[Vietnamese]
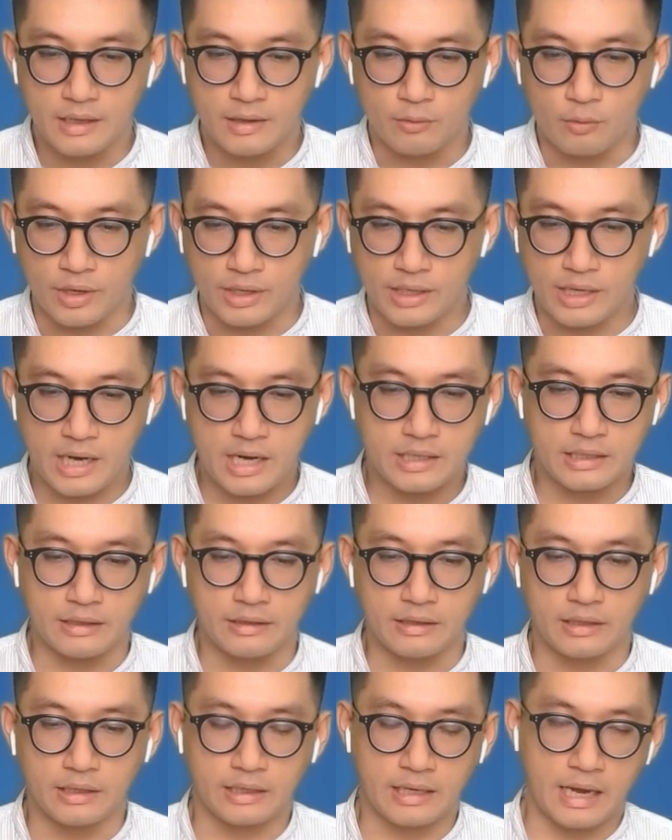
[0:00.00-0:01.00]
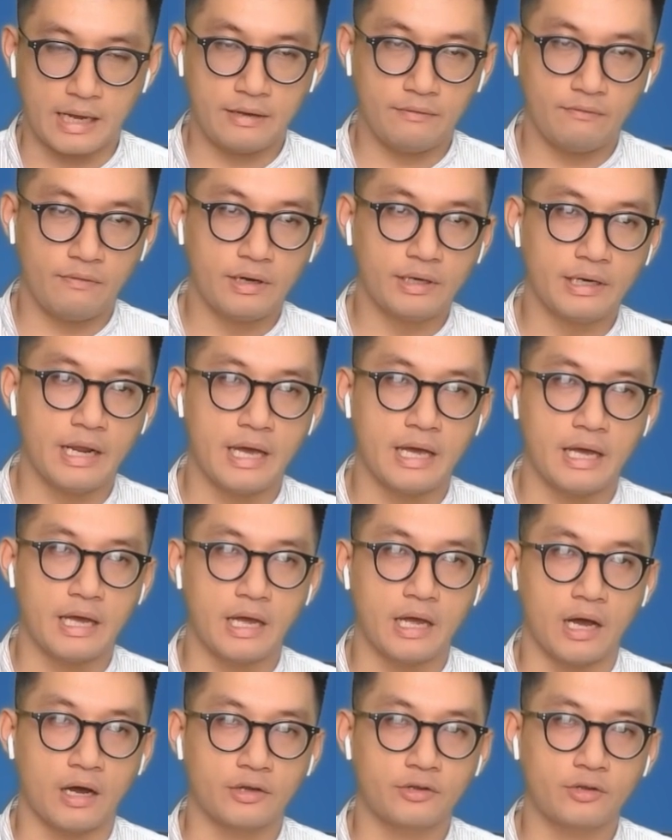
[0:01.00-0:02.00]
Ngoài ra thì cái vấn
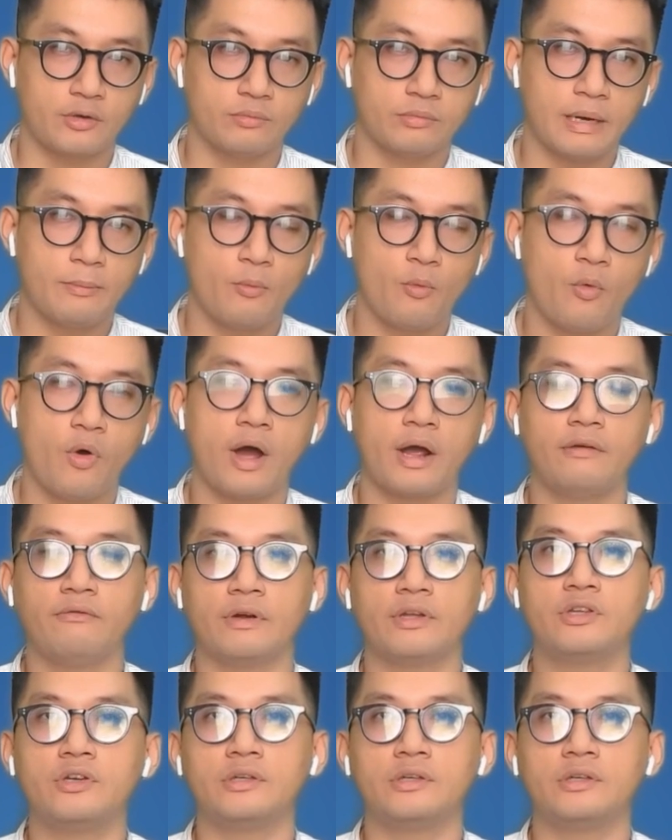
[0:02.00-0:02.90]
đề ở trong năm ngoái vẫn